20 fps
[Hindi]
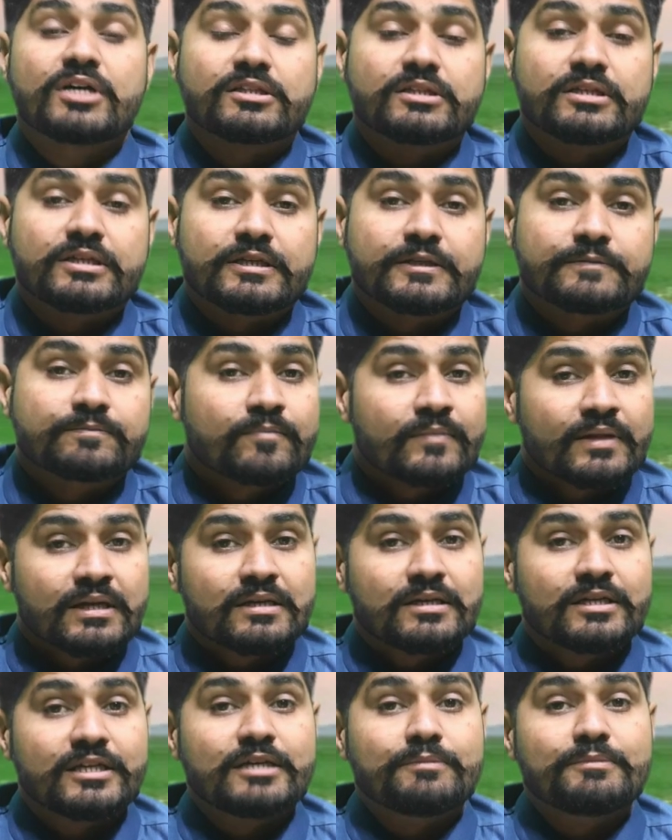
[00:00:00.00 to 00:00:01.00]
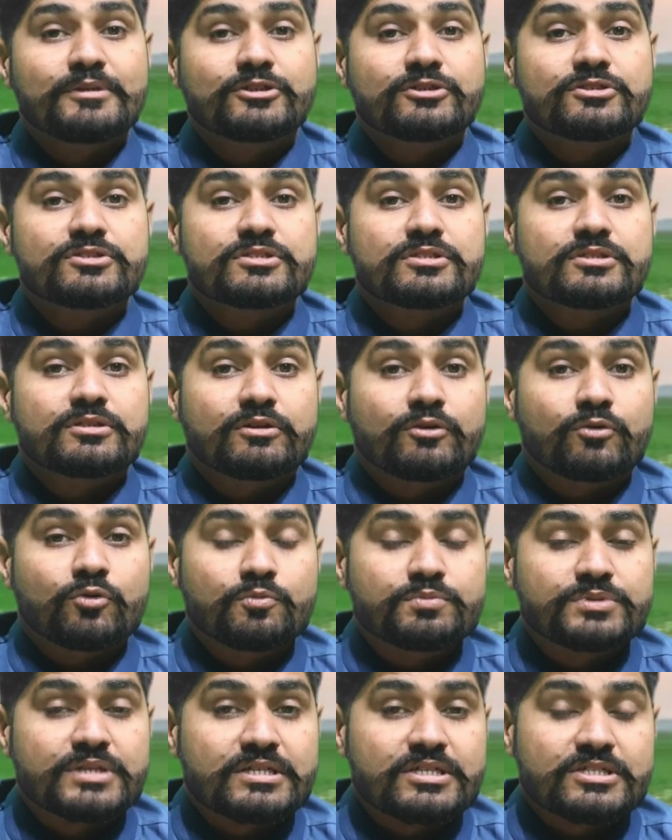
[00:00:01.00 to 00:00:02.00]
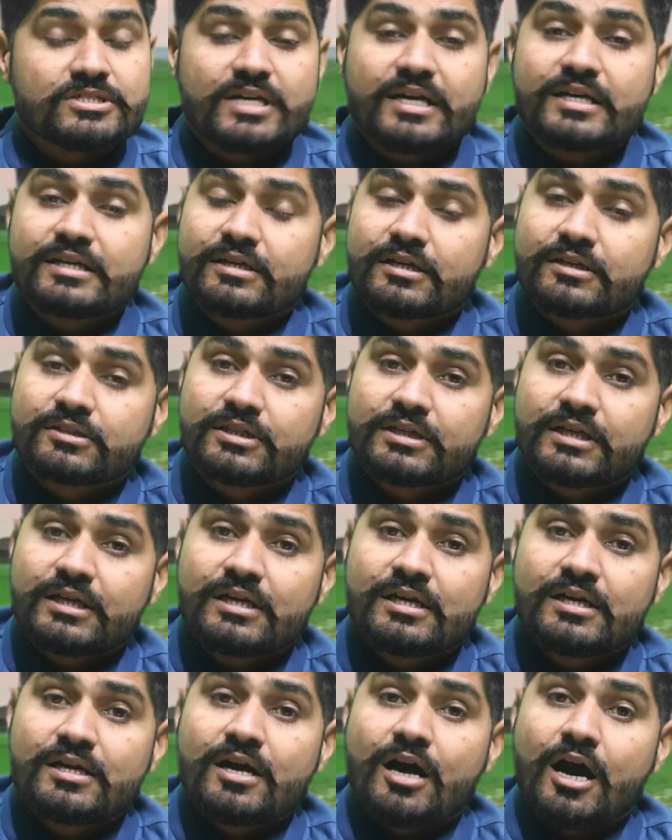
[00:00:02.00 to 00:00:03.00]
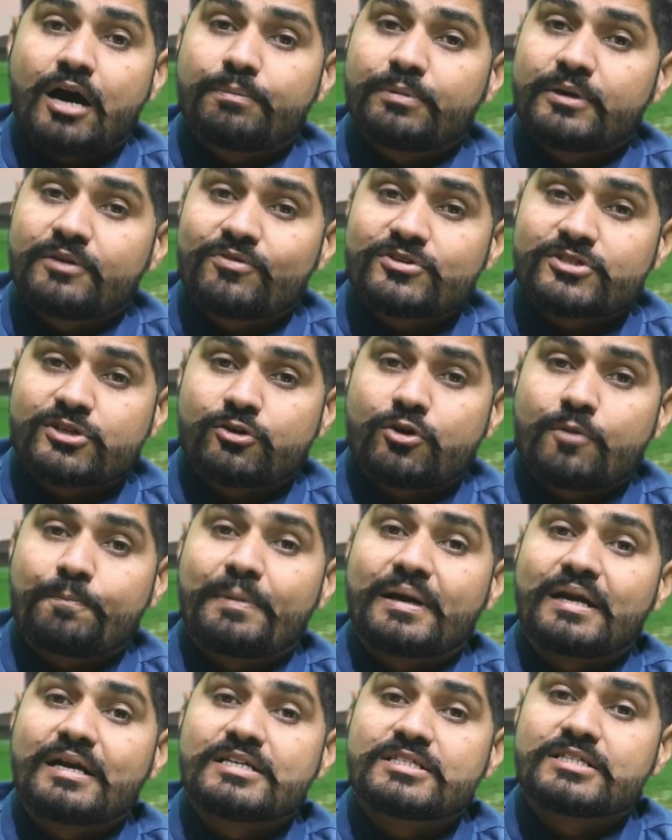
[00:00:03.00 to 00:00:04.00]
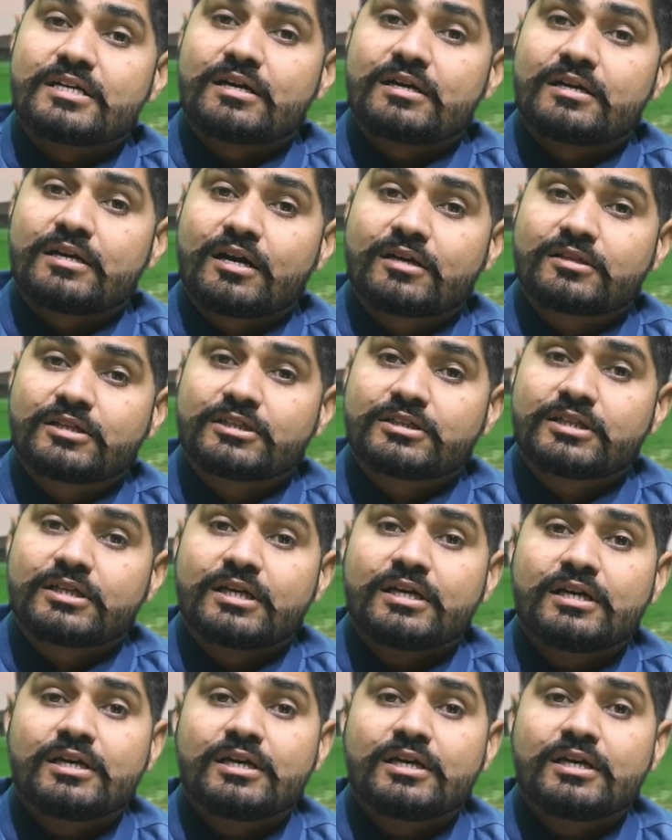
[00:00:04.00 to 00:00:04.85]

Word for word: उठाते हैं नियमित रूप से सिंचाई करते हैं अपनी फसल को पन्नी से अगर ढक देते